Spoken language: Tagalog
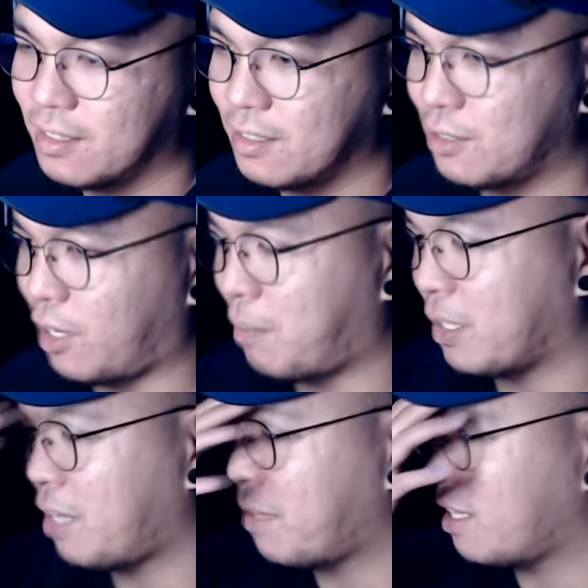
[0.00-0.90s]
So,
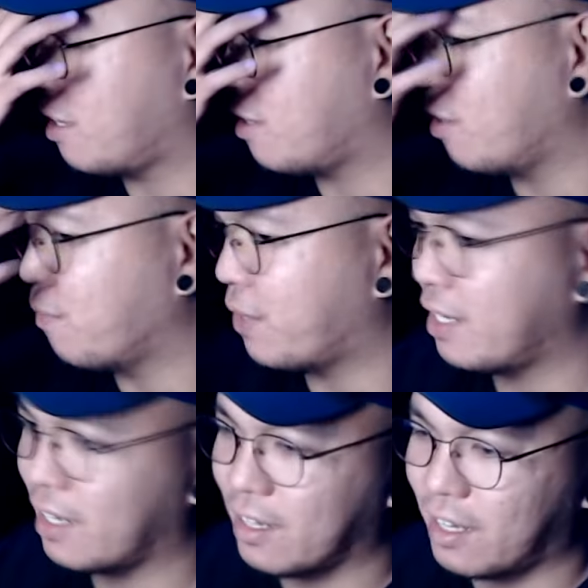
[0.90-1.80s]
iba't ibang
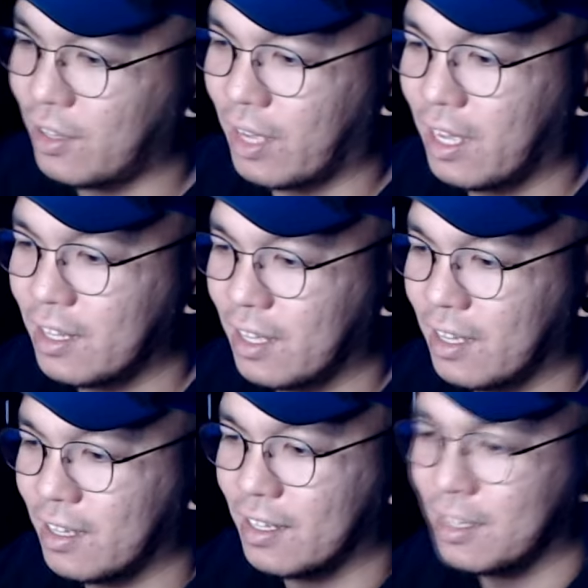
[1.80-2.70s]
nag-cover ng, ano ah,
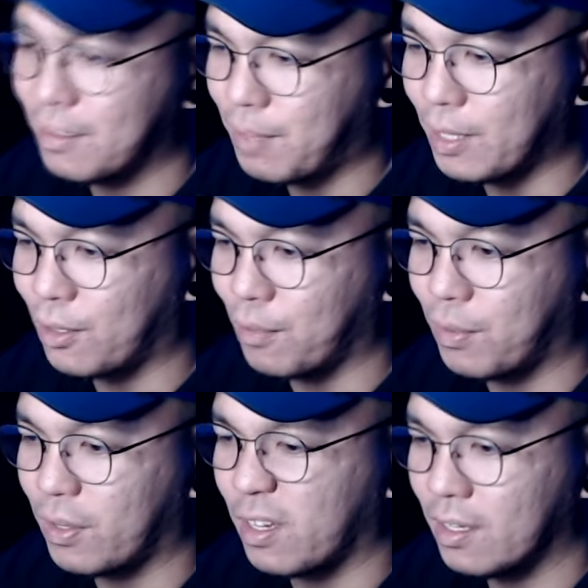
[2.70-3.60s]
ng
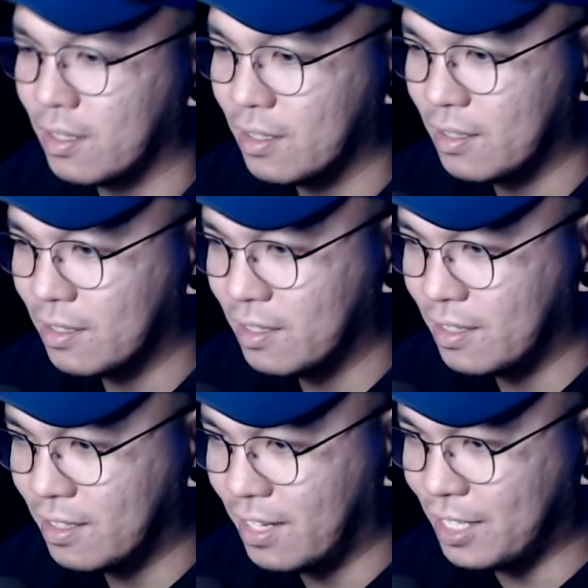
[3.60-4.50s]
pantropic ah.
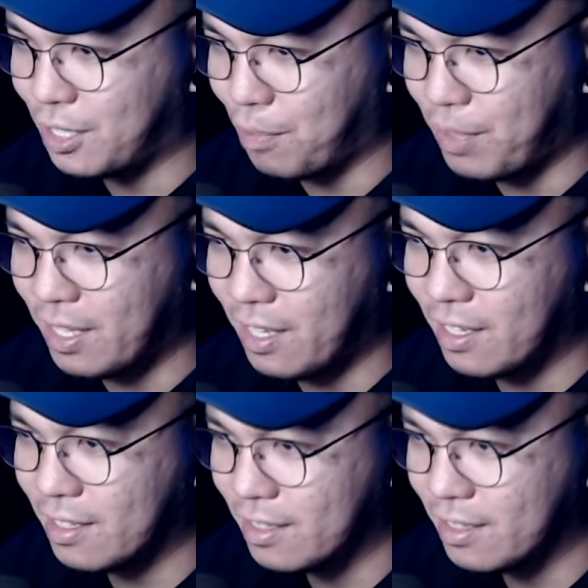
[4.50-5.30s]
Let's go, Bini.